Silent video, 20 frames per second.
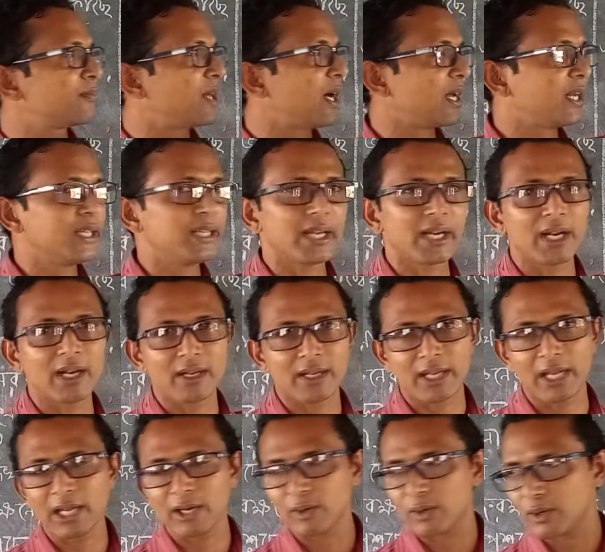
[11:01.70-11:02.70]
ধারে দেখা
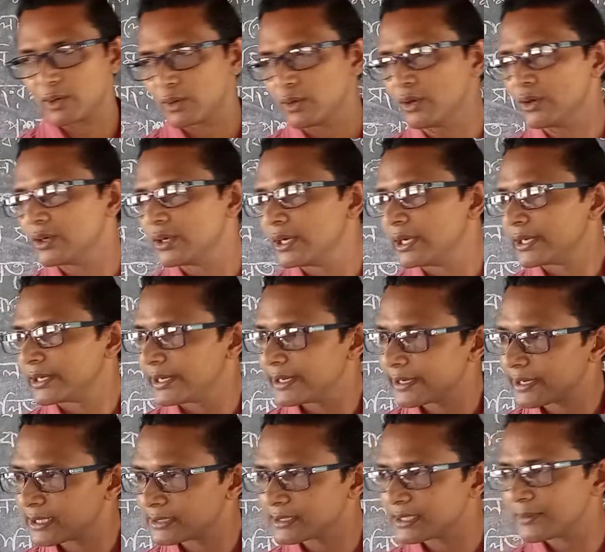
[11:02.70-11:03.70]
খেয়াল করো
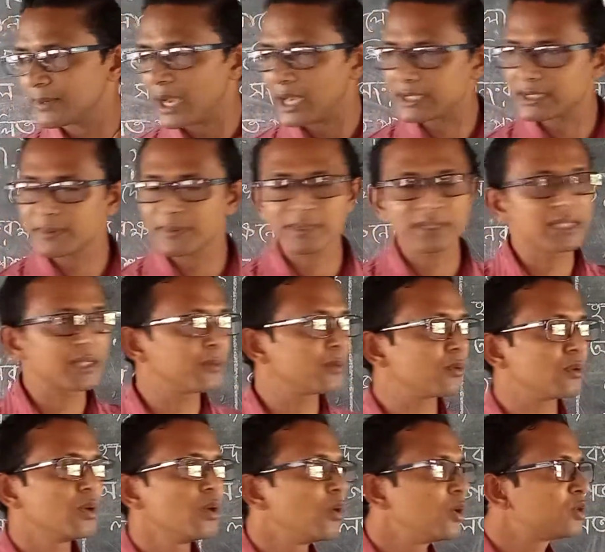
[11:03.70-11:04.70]
ট্রেন রাস্তার আশেপাশে দেখবে
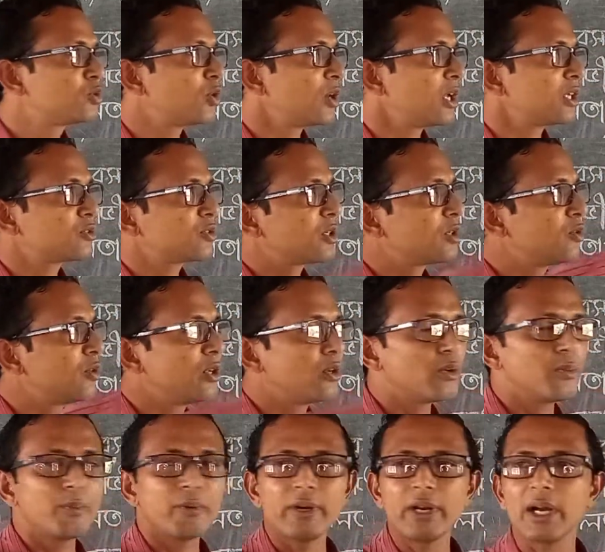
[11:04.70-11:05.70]
ওই
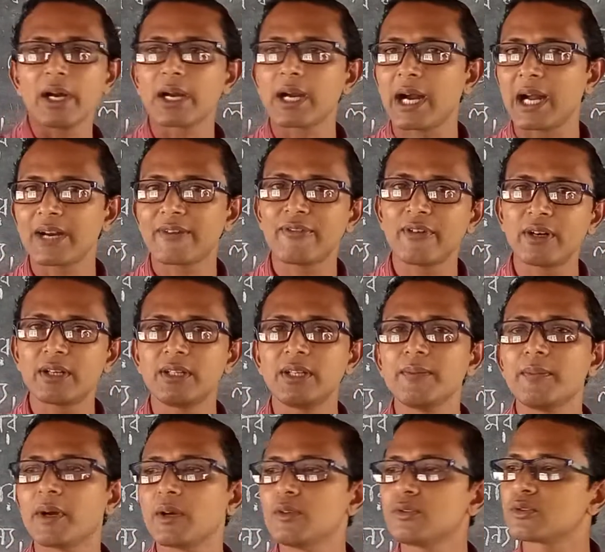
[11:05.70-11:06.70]
জলাশয়গুলোর ওপর না কাঠ ফাট
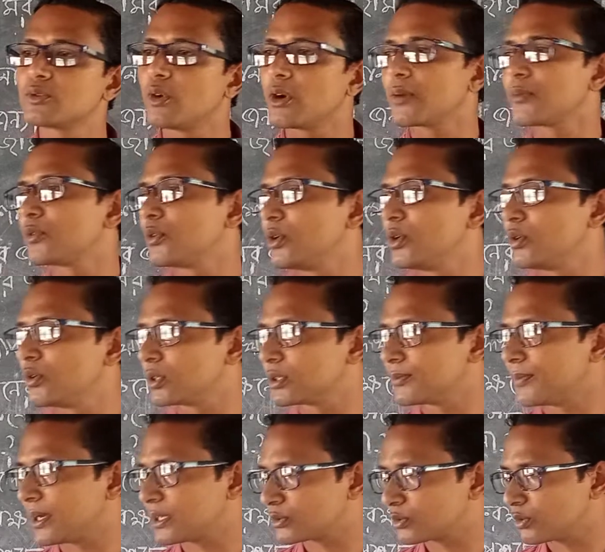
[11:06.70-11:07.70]
দিয়ে মানুষ ঘর তৈরি
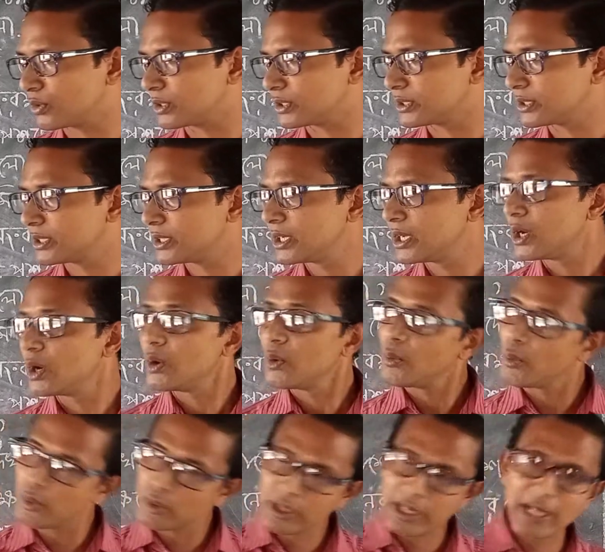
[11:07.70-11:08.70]
করেছে বাস করেছে
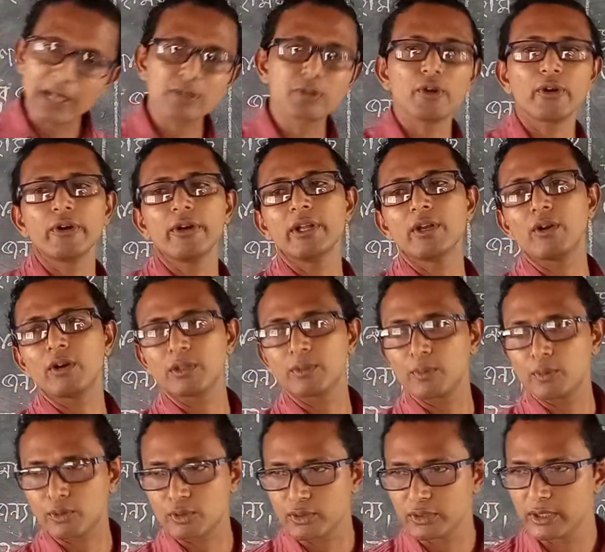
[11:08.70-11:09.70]
ওটা এক ধরনের হ্রদ
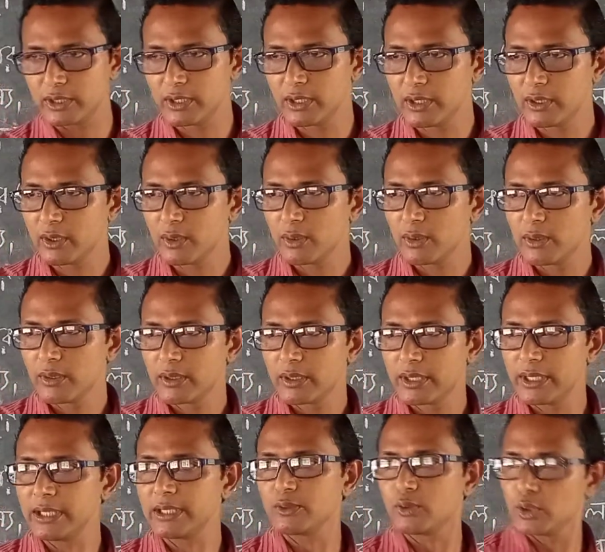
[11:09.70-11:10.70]
বসতি
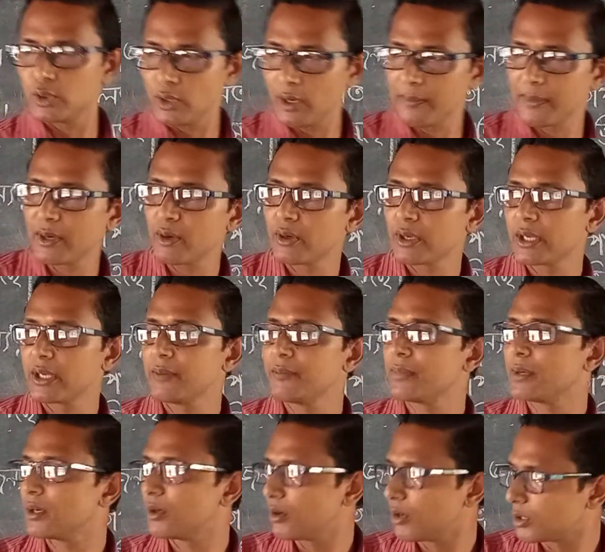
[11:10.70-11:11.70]
ঠিক আছে যদিও আমরা ওটাকে
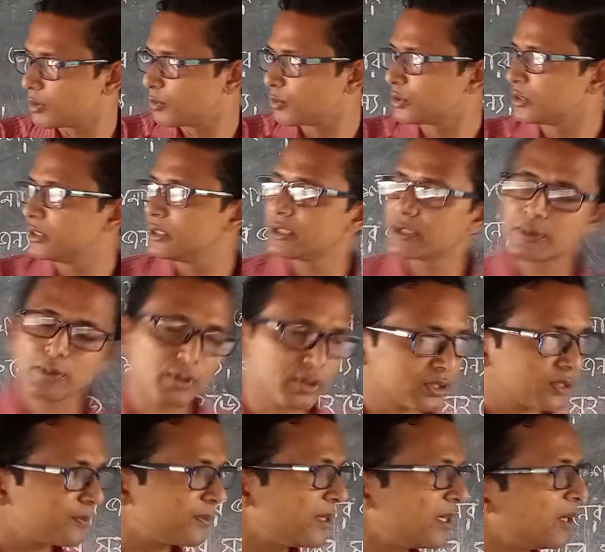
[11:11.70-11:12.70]
হদবসতি
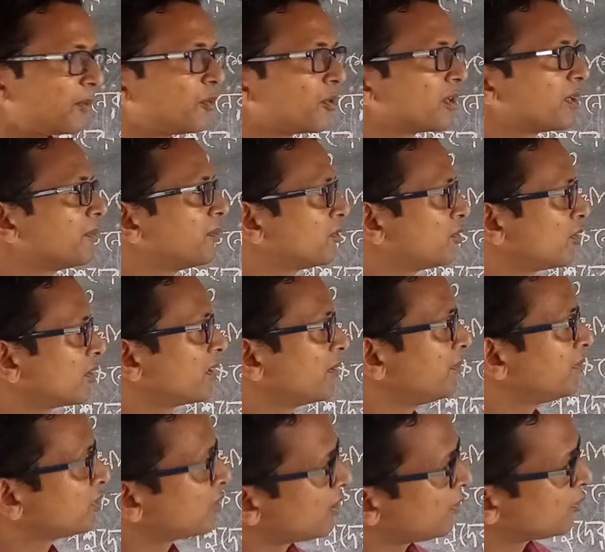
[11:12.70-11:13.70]
কনসেপ্টে নেবো কিনা
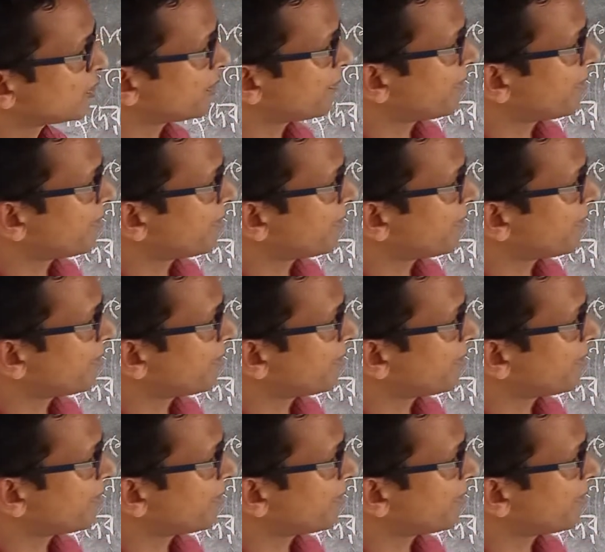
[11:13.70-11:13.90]
বিতর্কের বিষয় হতে